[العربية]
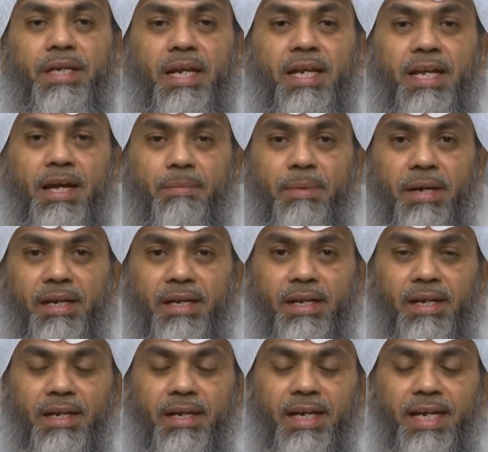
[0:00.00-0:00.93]
اليمن
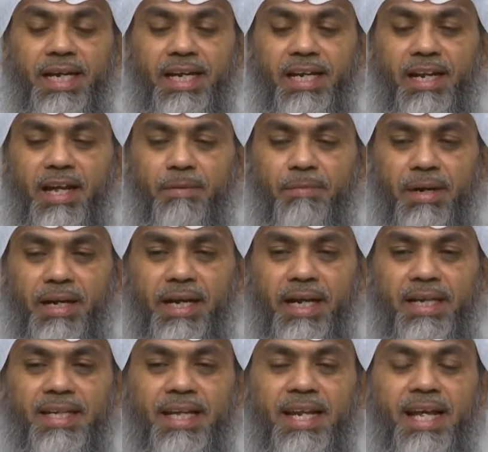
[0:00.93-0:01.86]
إلى
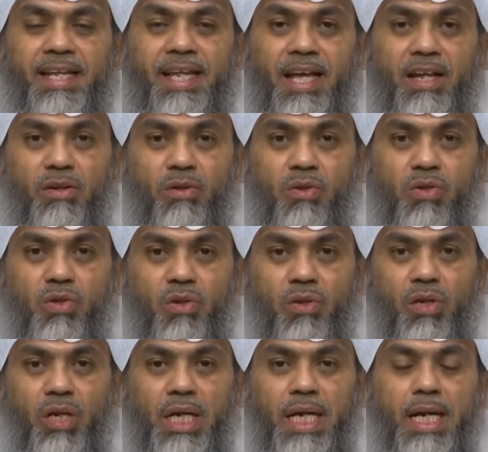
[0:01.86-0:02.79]
مكة لأداء النسك
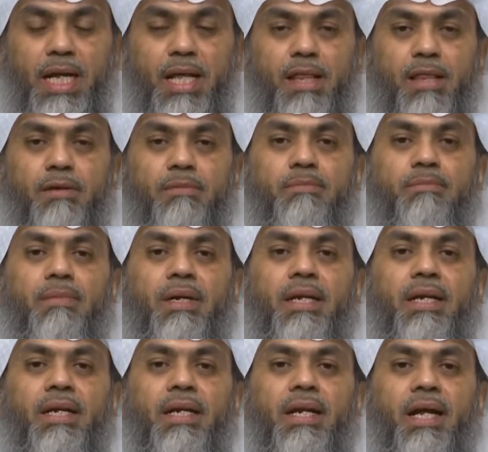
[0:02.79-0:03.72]
ثم
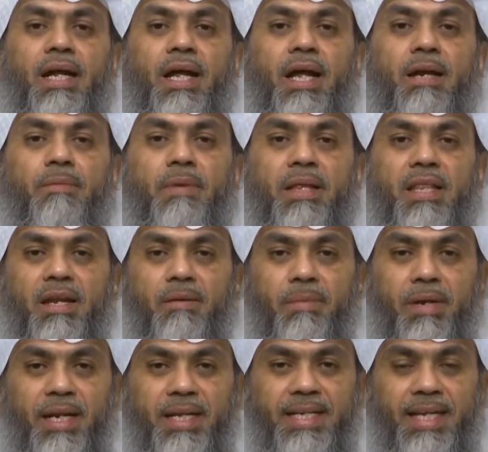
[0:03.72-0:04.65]

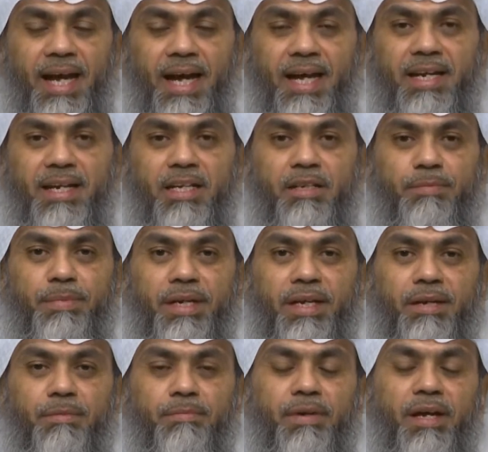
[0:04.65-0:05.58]
المظلمة التي حلت
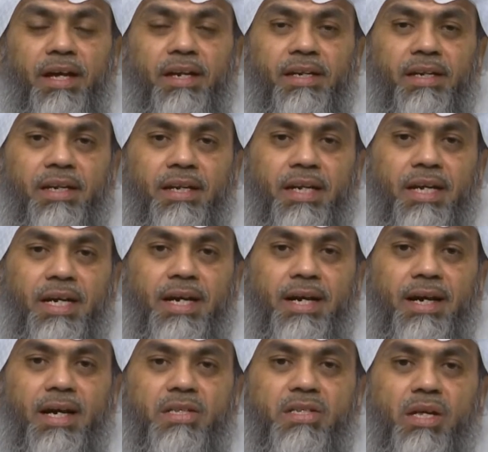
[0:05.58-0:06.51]
به بأن
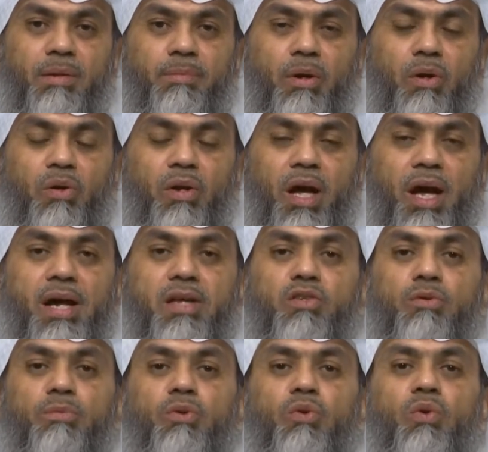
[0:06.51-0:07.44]
غصبه
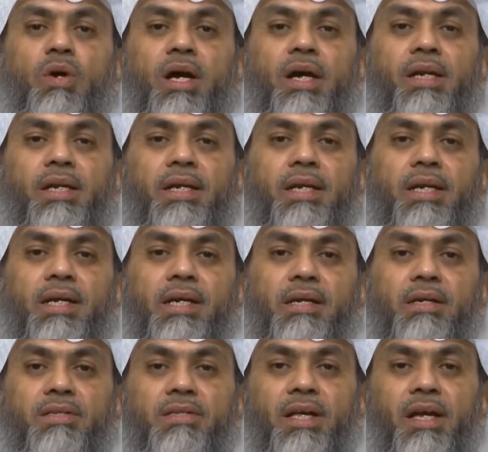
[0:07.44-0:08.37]
العاص بن وائل
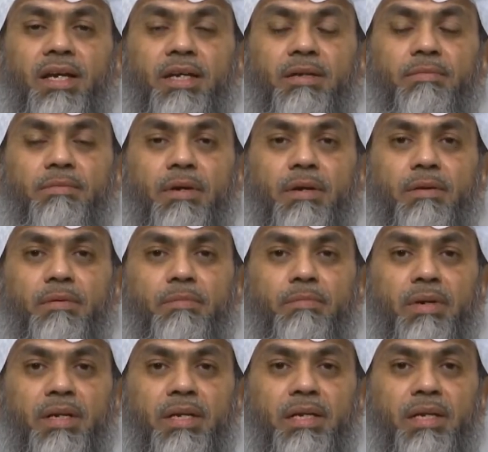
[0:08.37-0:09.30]
زعيم
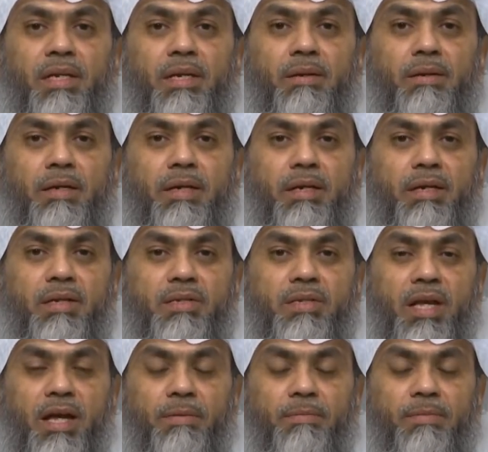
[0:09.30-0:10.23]
بني آه،
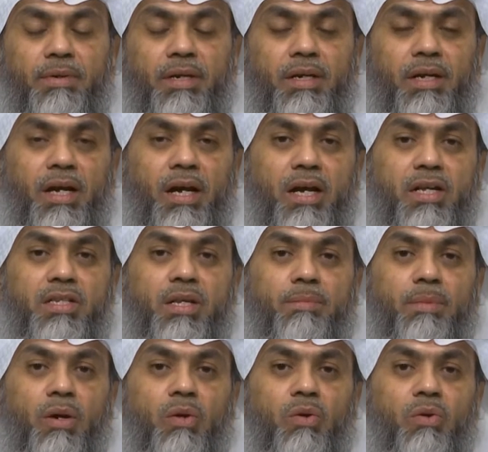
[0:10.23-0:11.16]
سهم
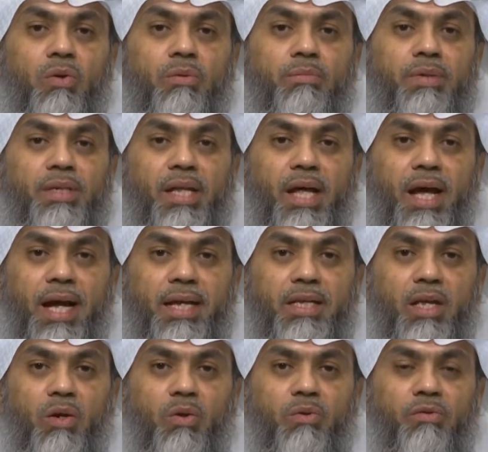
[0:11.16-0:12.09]
غصبه
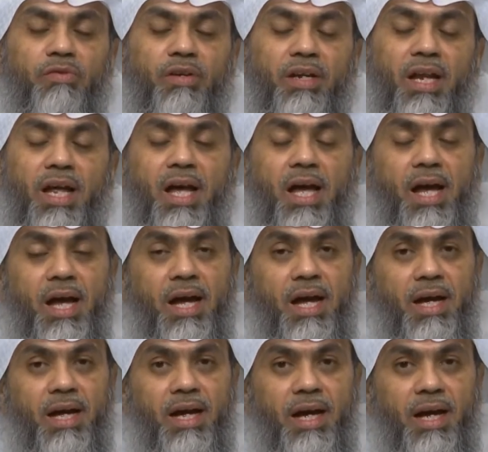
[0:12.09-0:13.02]
بضاعته
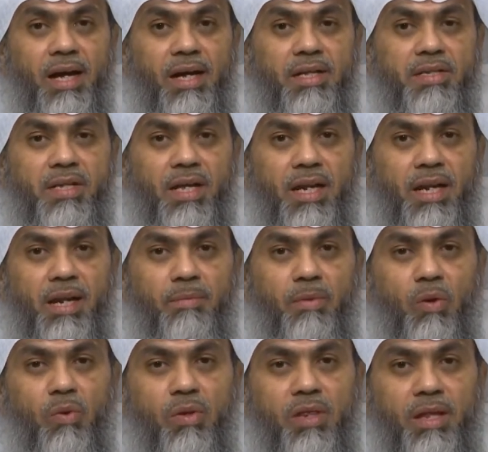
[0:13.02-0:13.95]
فلا
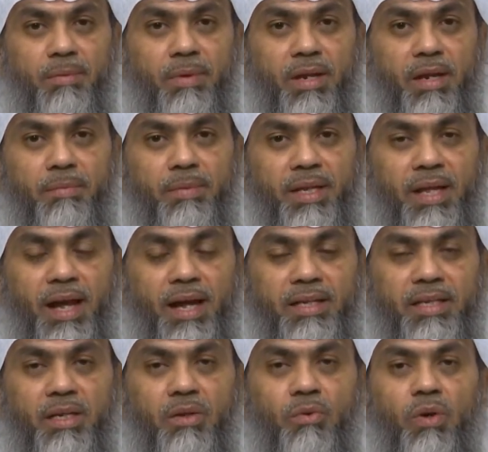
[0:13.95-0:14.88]
سلمه ثمن
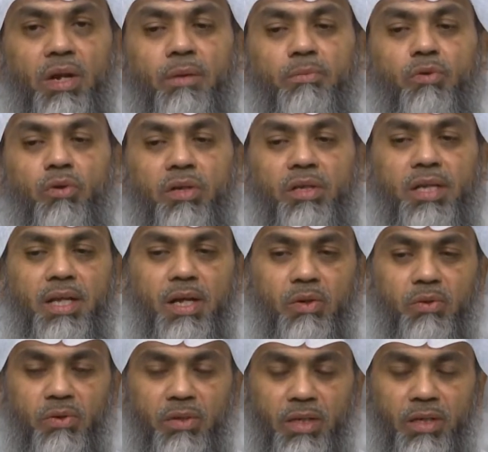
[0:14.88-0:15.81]
بضاعته ولم يعد
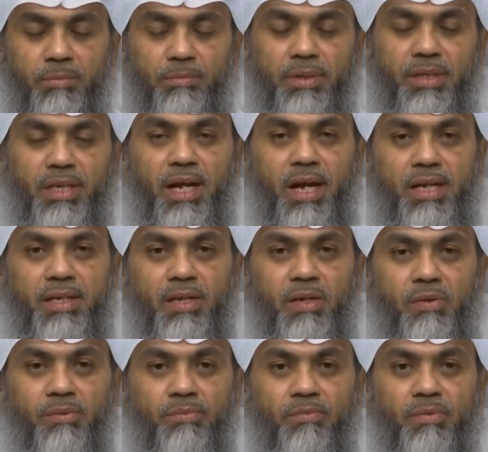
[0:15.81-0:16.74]
له بضاعته